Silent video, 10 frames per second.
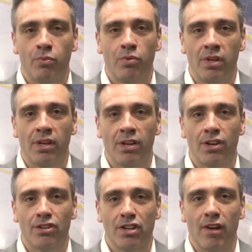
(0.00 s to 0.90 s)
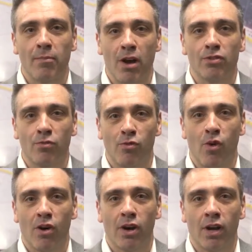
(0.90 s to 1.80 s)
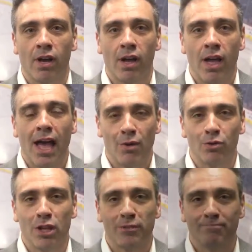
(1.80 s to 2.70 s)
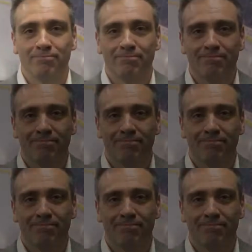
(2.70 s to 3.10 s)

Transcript: puis j'ai vraiment hâte de vous voir à l'automne.